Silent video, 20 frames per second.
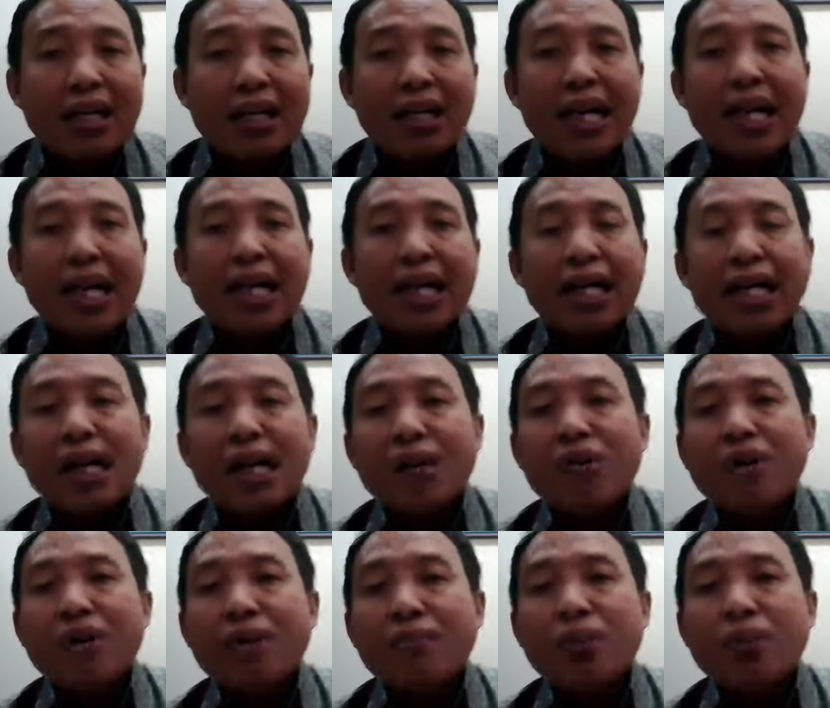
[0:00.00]

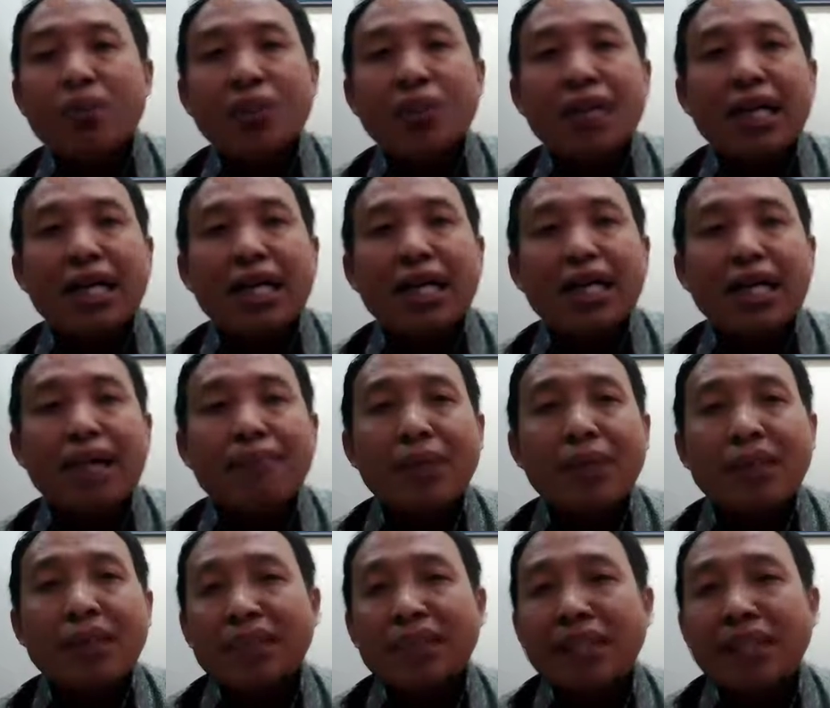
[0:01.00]
kalau kemudian
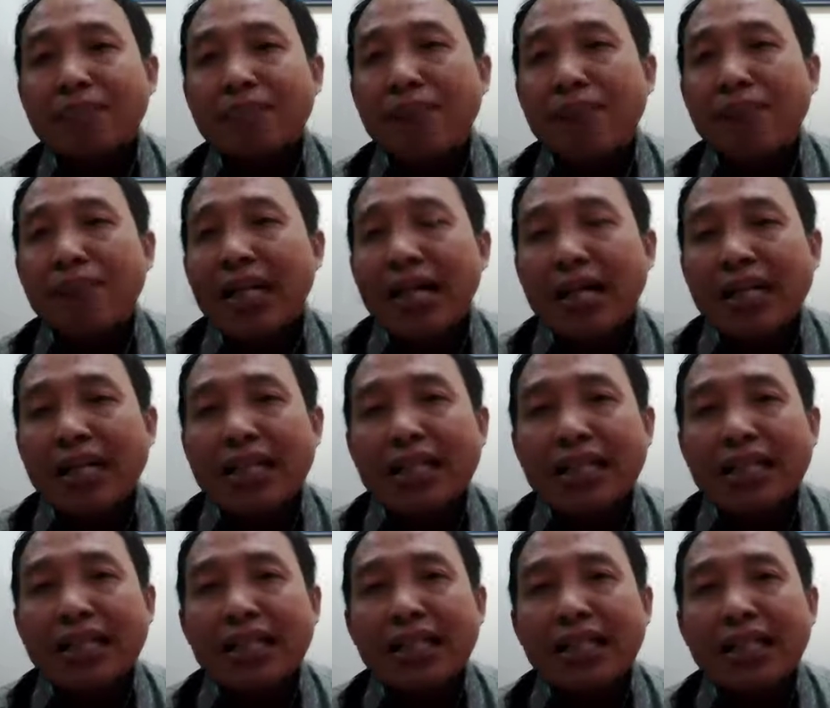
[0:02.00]
kapasitas palkanya
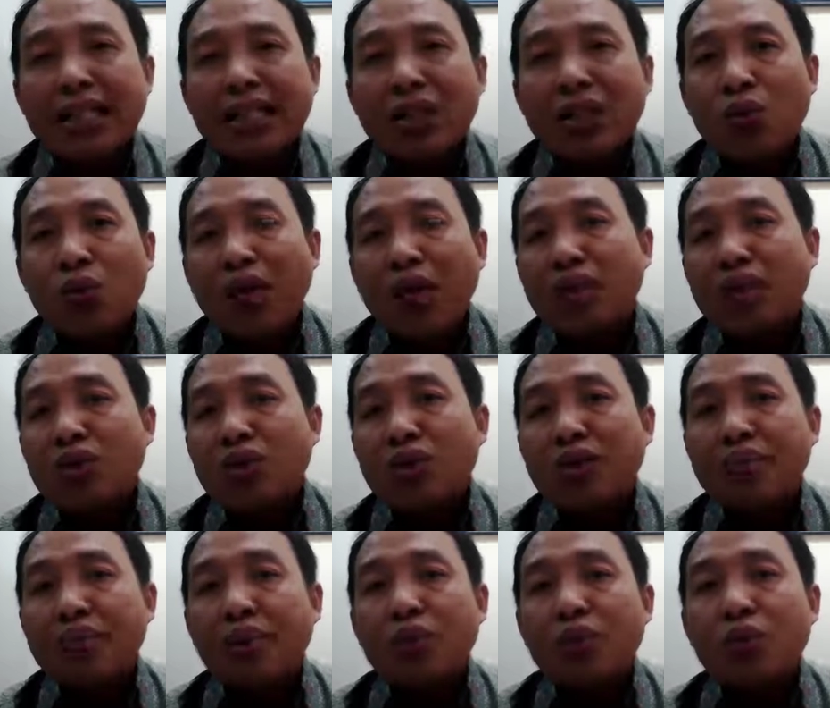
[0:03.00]
sendiri 250
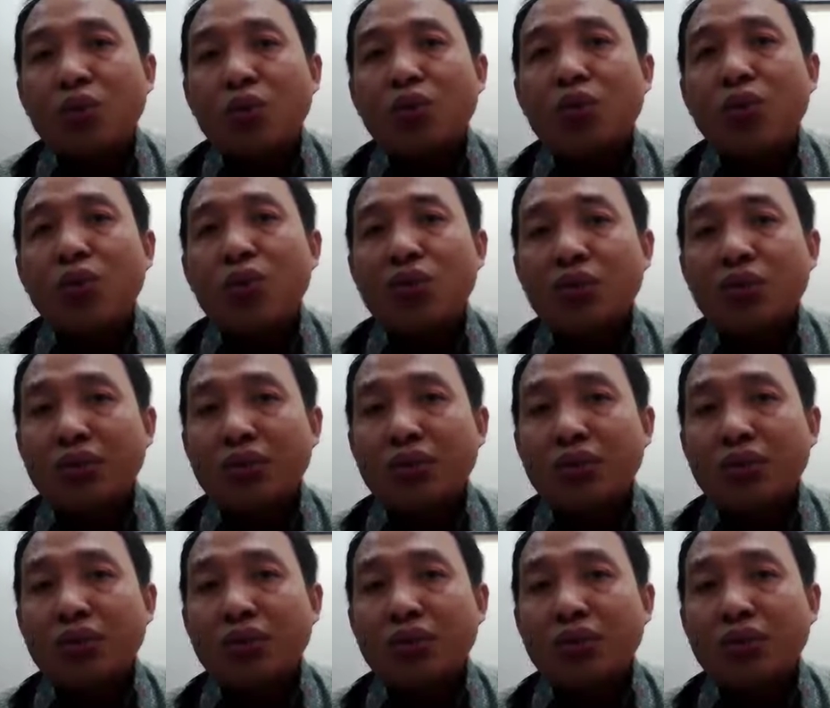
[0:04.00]
ton?